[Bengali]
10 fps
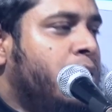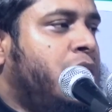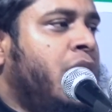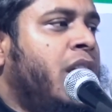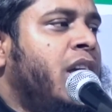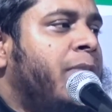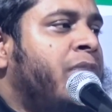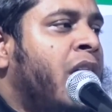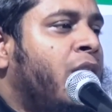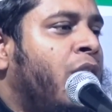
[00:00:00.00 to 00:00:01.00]
অচিরেই
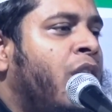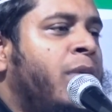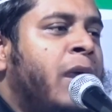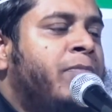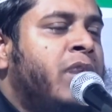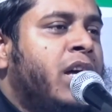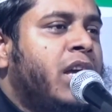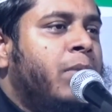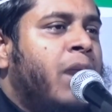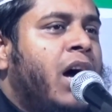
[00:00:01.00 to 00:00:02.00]
আপনার রব
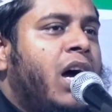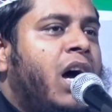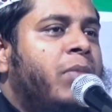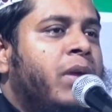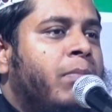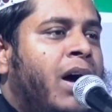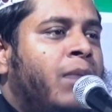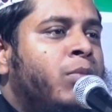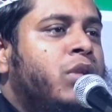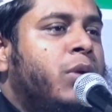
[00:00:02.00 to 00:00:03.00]
আপনাকে মাকামে
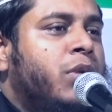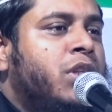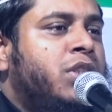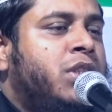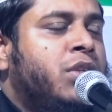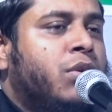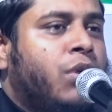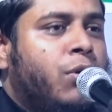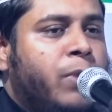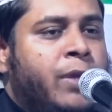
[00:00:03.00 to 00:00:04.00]
মাহমুদে অধিষ্ঠিত
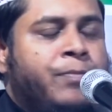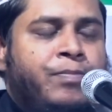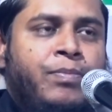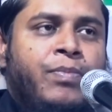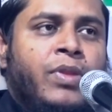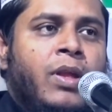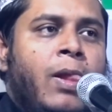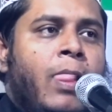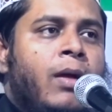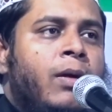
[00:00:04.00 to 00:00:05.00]
করবেন
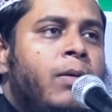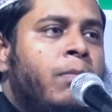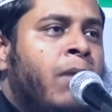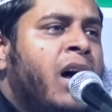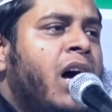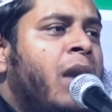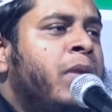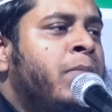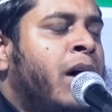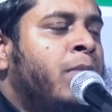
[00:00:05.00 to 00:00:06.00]

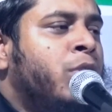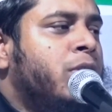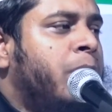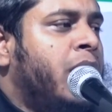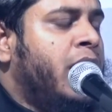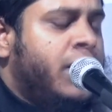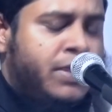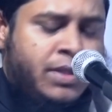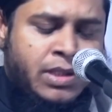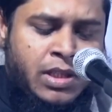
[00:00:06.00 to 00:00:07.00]
মাকামে মাহমুদ মানে
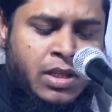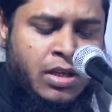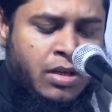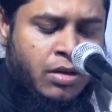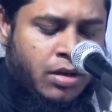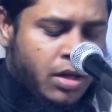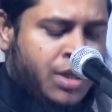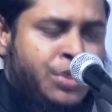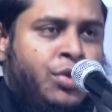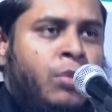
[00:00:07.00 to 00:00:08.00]

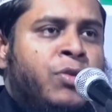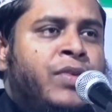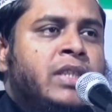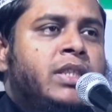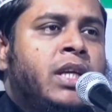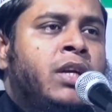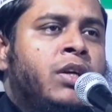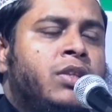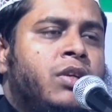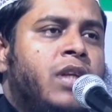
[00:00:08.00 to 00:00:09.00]
রঈসুল মুফাসরিন
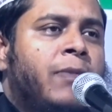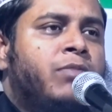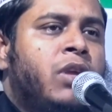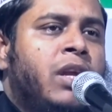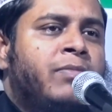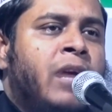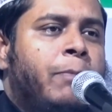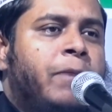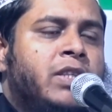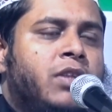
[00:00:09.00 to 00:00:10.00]
হজরত আবদুল্লাহ ইবনে
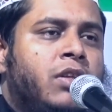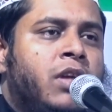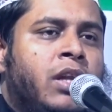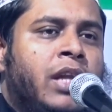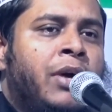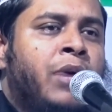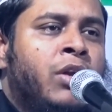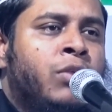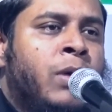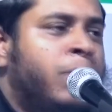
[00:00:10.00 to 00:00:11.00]
আব্বাস রাজি আল্লাহ
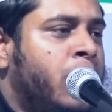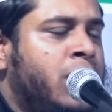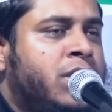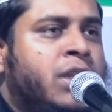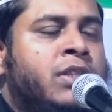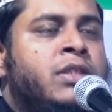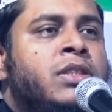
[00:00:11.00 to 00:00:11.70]
বলেছেন